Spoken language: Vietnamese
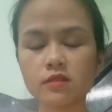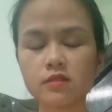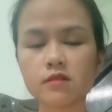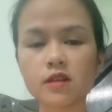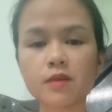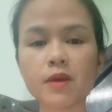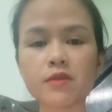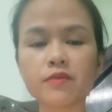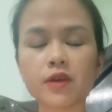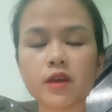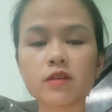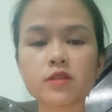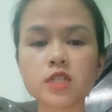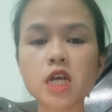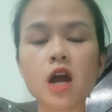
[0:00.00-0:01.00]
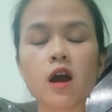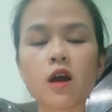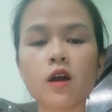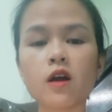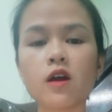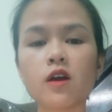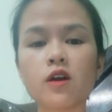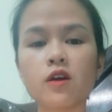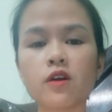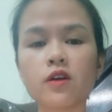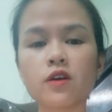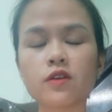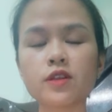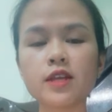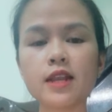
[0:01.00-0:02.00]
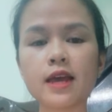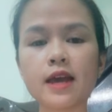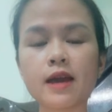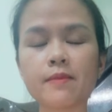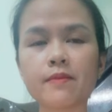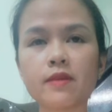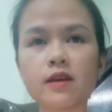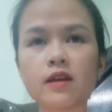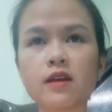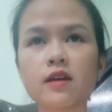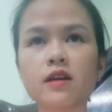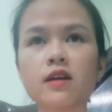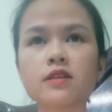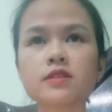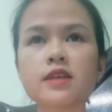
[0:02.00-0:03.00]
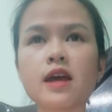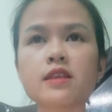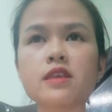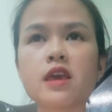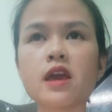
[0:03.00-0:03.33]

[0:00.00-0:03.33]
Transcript: các bạn phải ở trọ ờ, đi làm là xa nhà